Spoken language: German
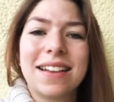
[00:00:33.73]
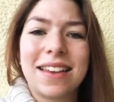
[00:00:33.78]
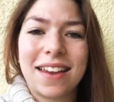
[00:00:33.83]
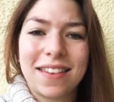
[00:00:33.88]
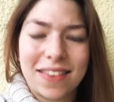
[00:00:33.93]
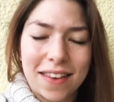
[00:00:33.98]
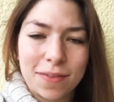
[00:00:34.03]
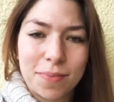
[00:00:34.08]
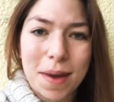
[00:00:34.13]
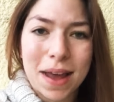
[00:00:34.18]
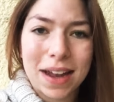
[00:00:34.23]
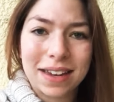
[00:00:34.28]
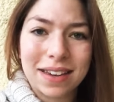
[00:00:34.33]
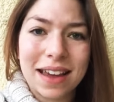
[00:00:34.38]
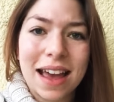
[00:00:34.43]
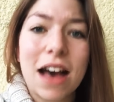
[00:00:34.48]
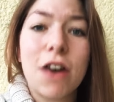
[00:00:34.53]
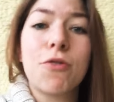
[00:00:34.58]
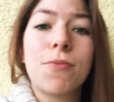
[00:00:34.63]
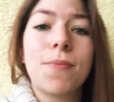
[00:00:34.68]
das ist mein
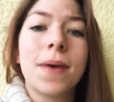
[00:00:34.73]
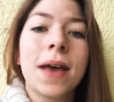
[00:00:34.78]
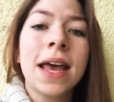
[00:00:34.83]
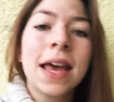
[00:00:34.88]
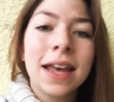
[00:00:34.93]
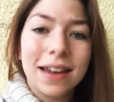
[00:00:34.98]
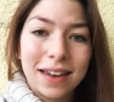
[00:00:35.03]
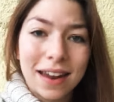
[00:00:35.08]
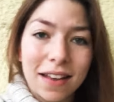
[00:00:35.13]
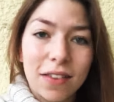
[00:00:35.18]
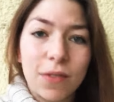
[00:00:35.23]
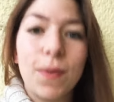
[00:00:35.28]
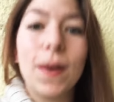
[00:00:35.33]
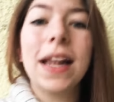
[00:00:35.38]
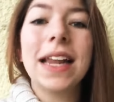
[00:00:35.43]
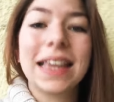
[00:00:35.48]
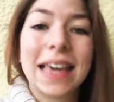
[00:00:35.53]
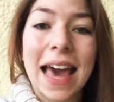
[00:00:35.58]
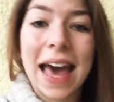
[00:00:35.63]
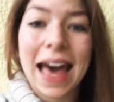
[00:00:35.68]
Traum, das will
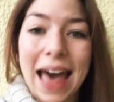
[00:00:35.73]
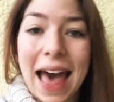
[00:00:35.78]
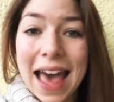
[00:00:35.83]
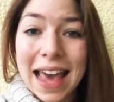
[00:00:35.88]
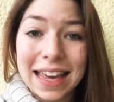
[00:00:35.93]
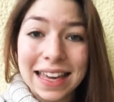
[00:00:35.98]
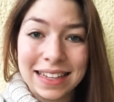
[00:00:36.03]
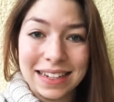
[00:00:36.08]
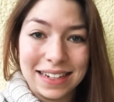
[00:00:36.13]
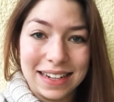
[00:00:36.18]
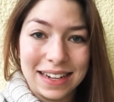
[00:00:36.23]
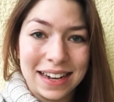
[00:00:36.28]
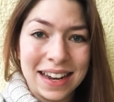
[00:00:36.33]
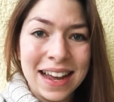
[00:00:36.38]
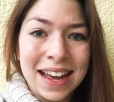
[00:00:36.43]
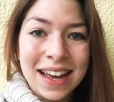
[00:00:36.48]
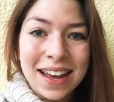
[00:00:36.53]
ich erreichen.